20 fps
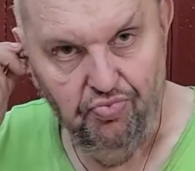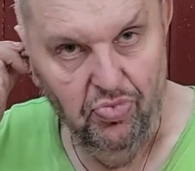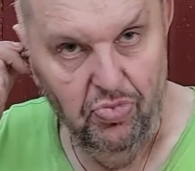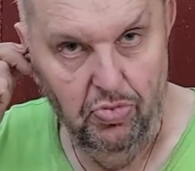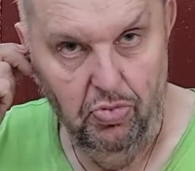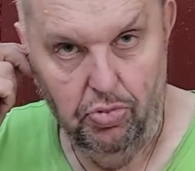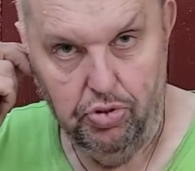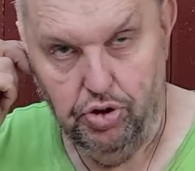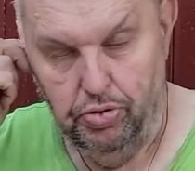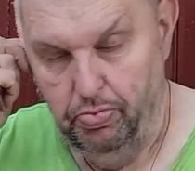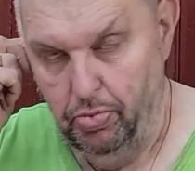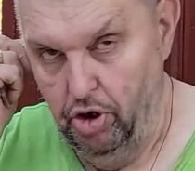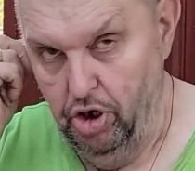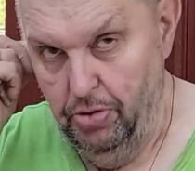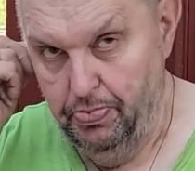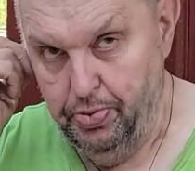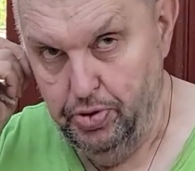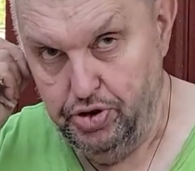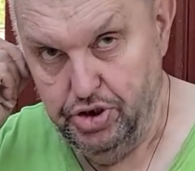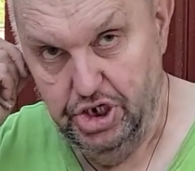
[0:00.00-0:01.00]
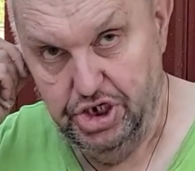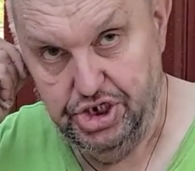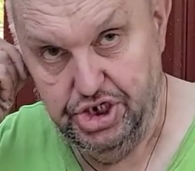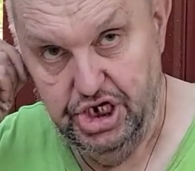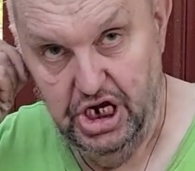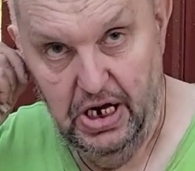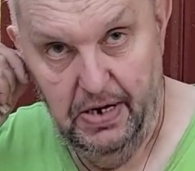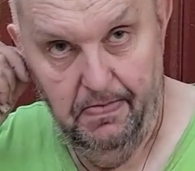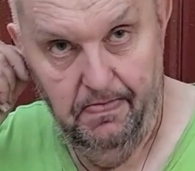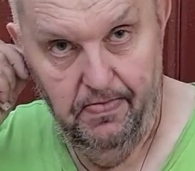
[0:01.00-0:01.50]
No to moja
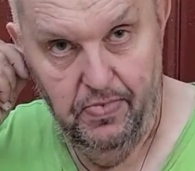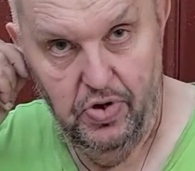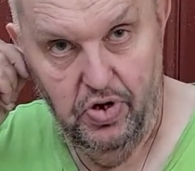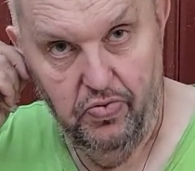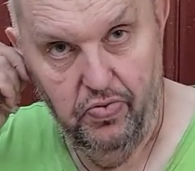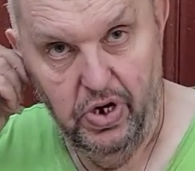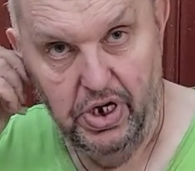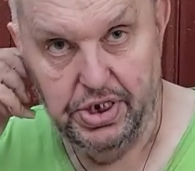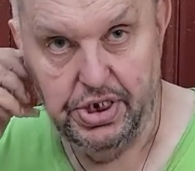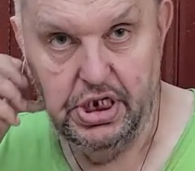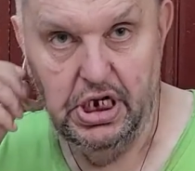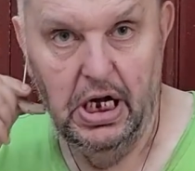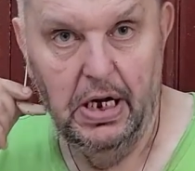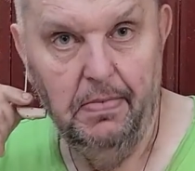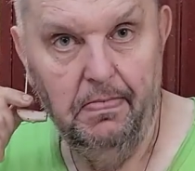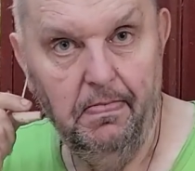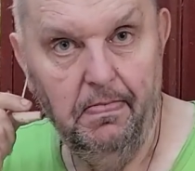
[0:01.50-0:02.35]
posesja własna.